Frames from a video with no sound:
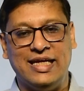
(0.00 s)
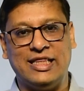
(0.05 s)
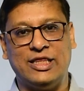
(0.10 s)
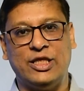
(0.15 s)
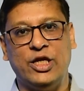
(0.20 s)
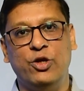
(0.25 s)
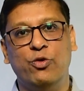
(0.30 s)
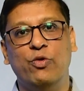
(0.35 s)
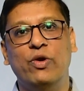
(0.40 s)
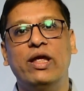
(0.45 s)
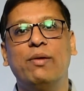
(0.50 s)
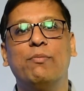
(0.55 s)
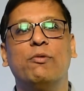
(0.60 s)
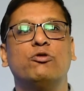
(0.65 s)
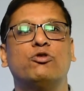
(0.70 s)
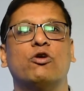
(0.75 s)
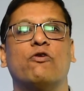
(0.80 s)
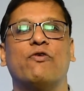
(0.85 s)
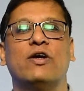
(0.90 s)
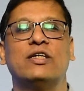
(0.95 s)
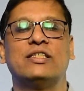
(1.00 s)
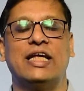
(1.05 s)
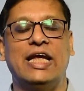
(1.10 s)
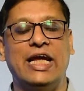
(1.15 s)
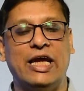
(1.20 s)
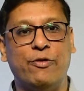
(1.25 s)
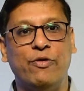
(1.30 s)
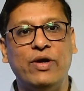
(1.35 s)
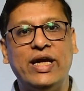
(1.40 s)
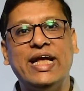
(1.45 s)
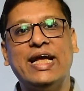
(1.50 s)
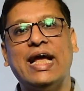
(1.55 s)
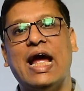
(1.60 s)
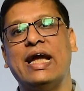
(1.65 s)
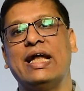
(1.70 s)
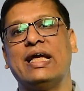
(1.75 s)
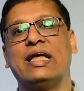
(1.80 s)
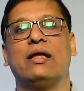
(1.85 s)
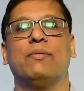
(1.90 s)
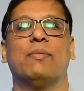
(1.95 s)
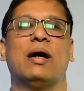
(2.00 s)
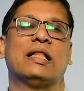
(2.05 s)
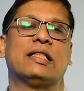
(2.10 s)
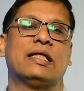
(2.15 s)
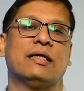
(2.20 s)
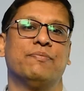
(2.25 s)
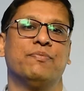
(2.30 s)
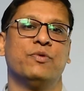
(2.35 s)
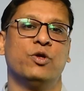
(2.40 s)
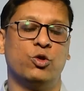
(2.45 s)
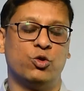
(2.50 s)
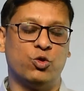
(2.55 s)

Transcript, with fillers: ये तीनों ही म्यूचुअल फंड इक्विटी कैटेगरी में आते हैं